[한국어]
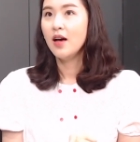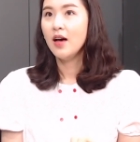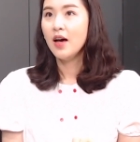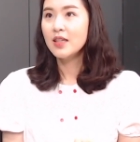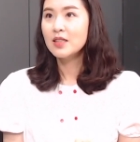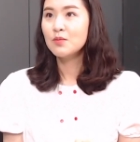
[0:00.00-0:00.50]

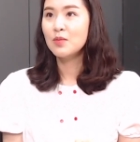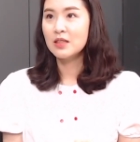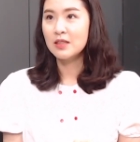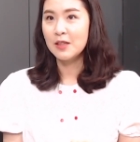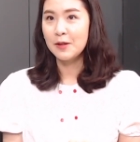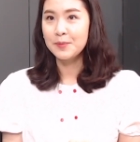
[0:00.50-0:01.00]
하지만
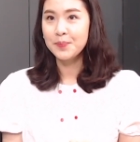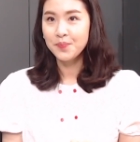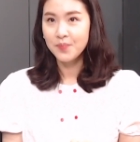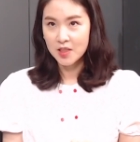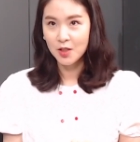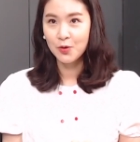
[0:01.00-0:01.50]
이제
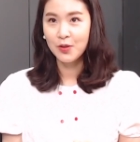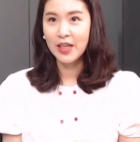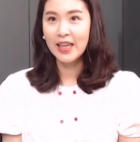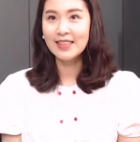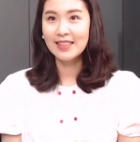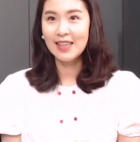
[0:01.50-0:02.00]
그래도
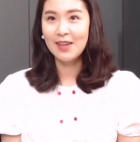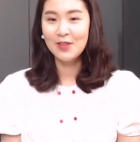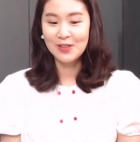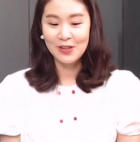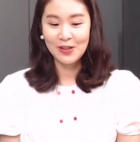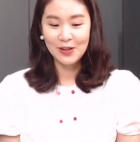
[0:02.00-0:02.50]
해야지
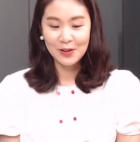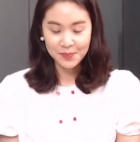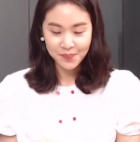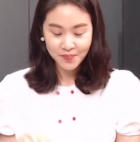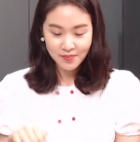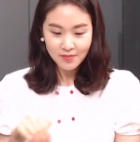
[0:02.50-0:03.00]
하면서
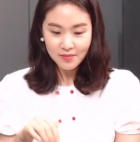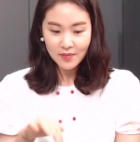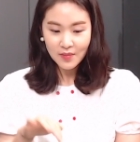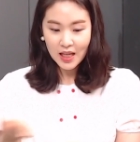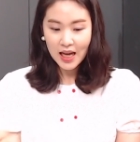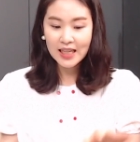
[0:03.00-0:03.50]

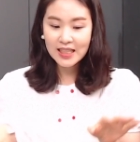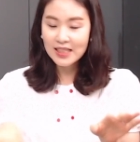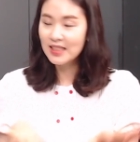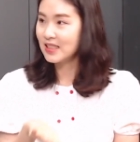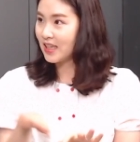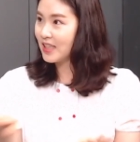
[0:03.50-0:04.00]

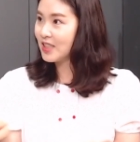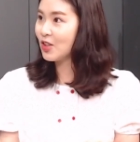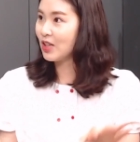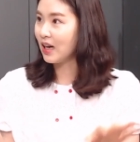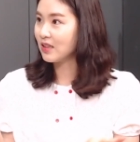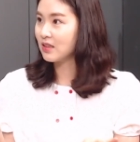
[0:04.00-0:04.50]
하나씩 이제
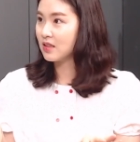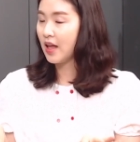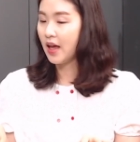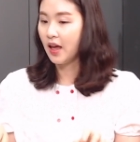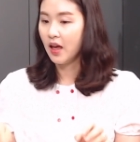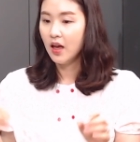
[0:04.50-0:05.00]

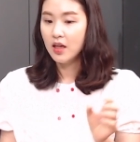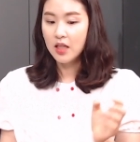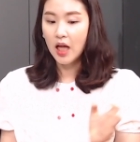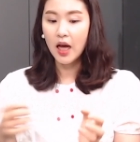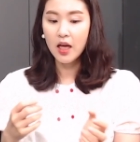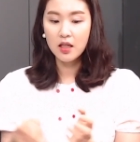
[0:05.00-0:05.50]
헤쳐나갔는데
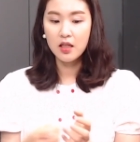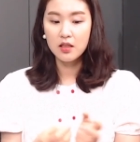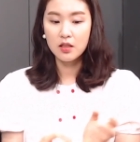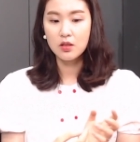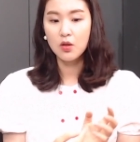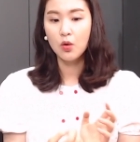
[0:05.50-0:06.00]
다행히
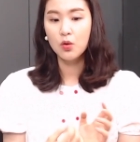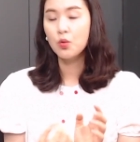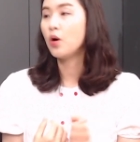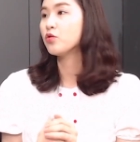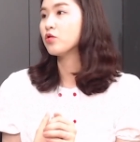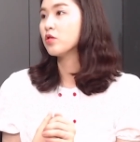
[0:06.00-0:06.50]
이제 저를
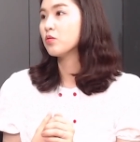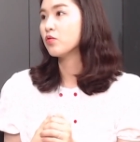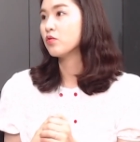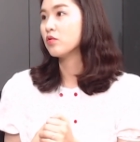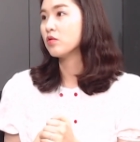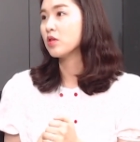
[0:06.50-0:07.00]
도와주시는
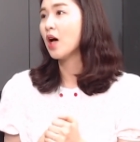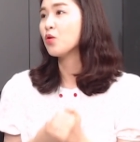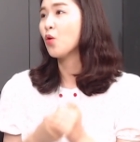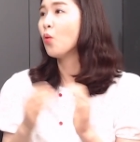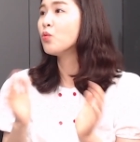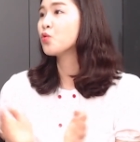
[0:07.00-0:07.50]
분들 다
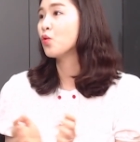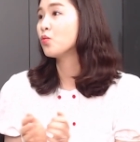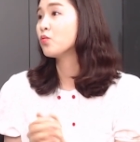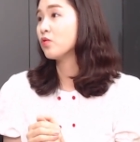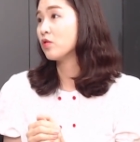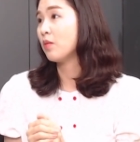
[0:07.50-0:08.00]
너무
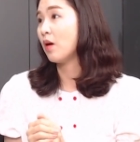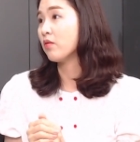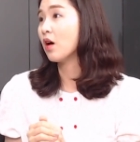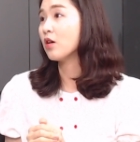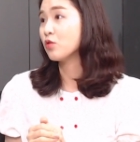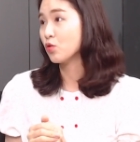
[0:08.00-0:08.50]
좋은 분들을
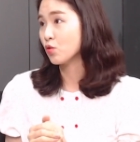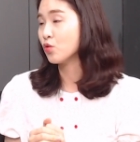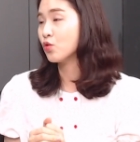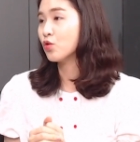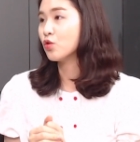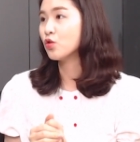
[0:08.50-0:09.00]

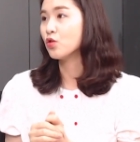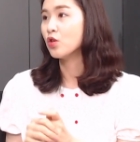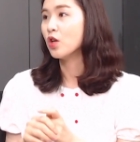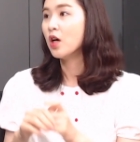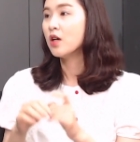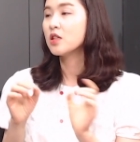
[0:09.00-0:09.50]

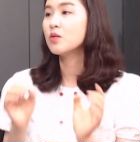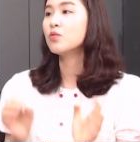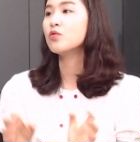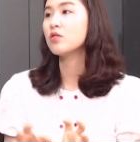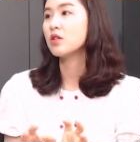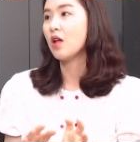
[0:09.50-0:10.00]
만나가지고
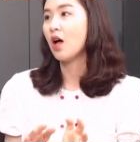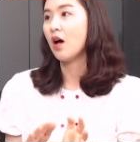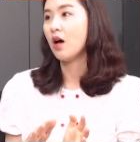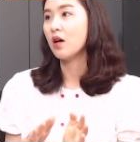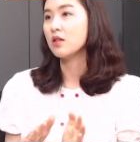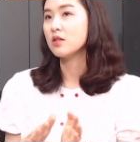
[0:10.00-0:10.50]
그분들이
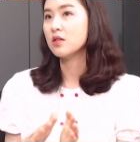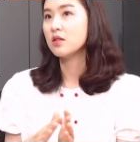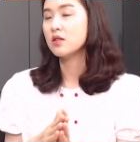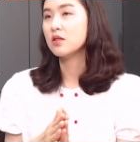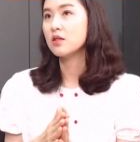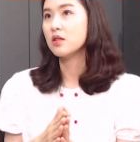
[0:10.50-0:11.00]
다
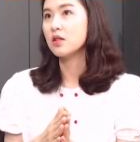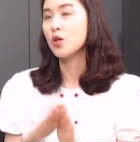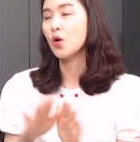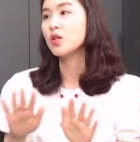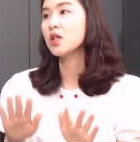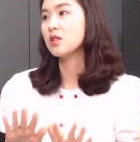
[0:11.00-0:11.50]
이렇게
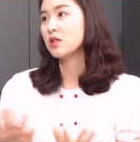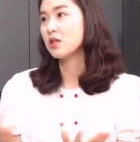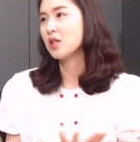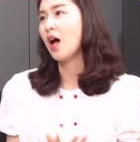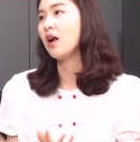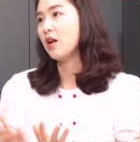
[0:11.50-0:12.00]
저 대신
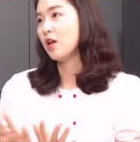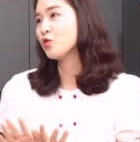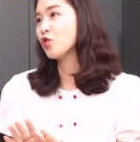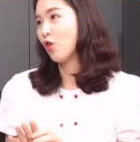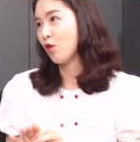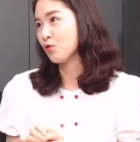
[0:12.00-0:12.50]
잘
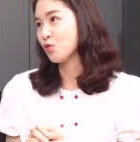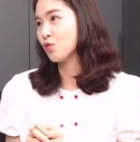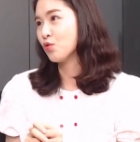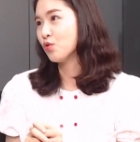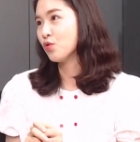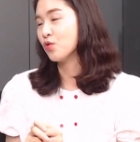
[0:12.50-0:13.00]

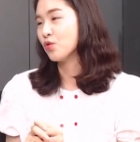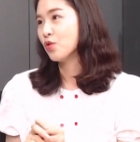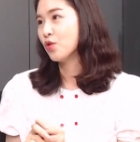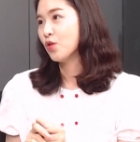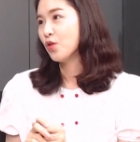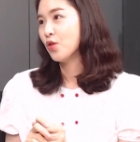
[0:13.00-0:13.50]
해주셔가지고
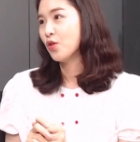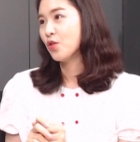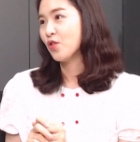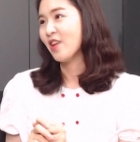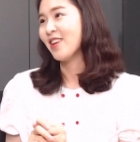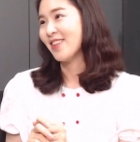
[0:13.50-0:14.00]

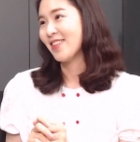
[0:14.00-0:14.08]
네.